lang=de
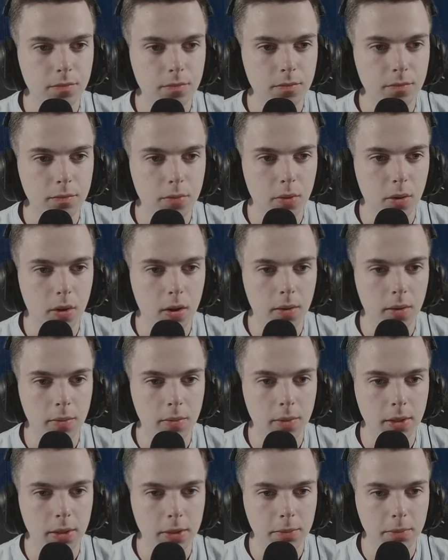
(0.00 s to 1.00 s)
Boah,
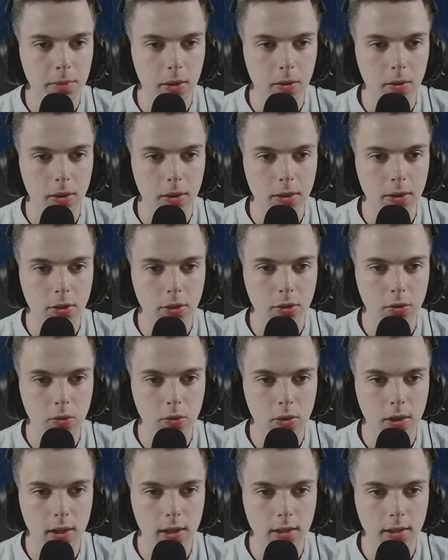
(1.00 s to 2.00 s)
das dauert so
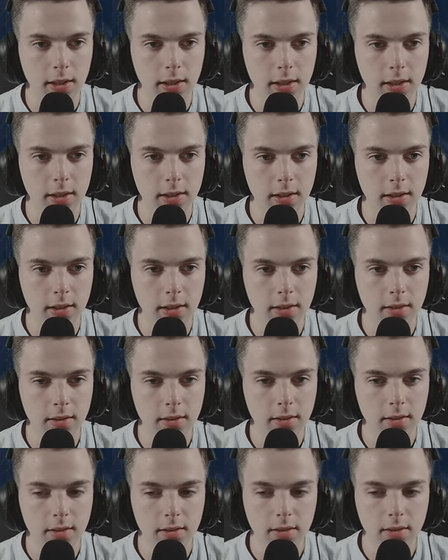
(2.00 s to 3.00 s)
lange, Alter.
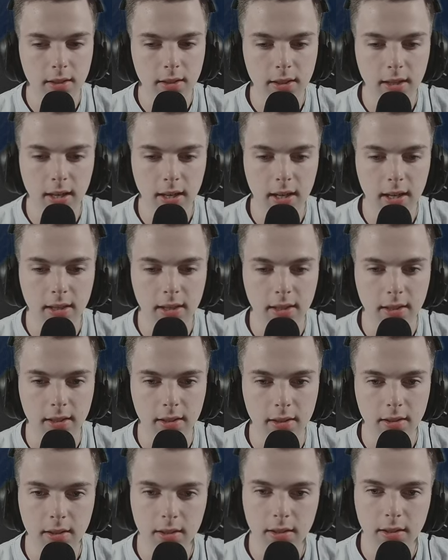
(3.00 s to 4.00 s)
Krank,
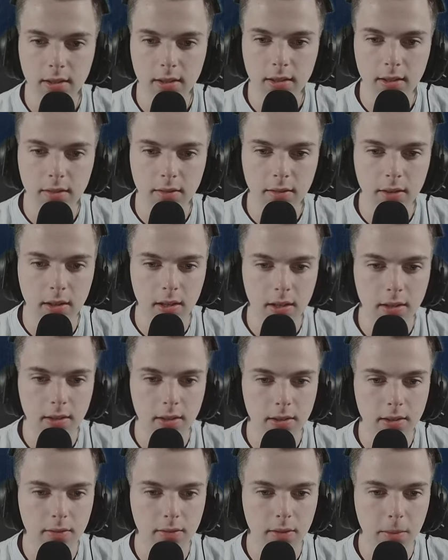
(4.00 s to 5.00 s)
wie lange
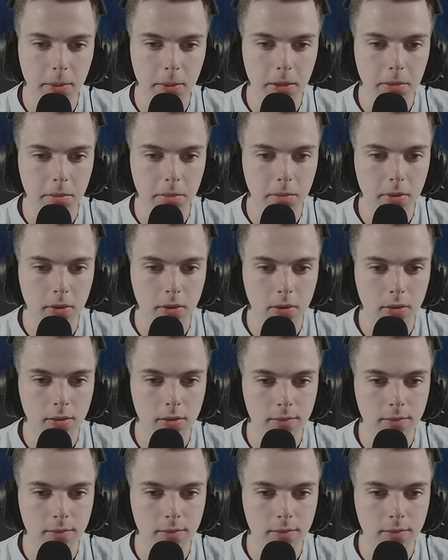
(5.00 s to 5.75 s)
diese Fabriken brauchen.